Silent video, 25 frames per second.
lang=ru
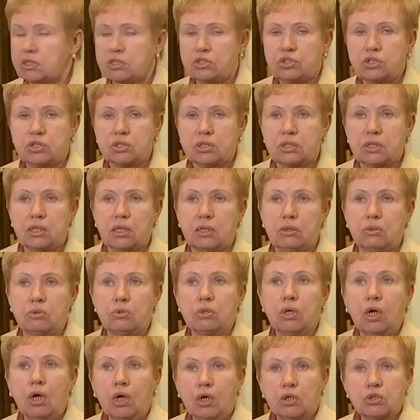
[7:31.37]
Они
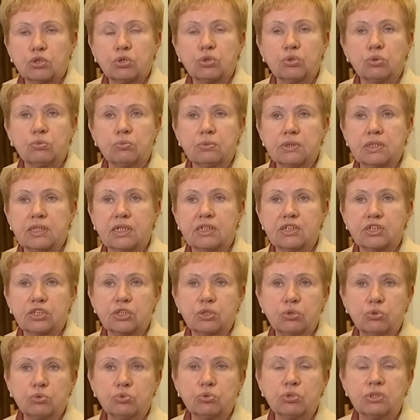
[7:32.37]
считают, что мы
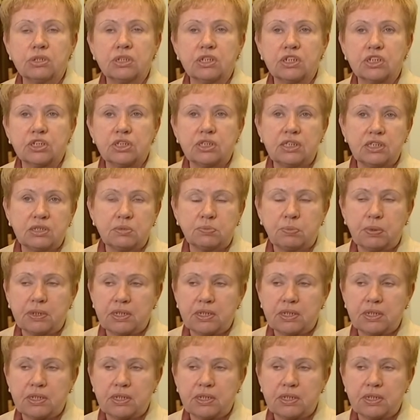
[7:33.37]
должны усложнить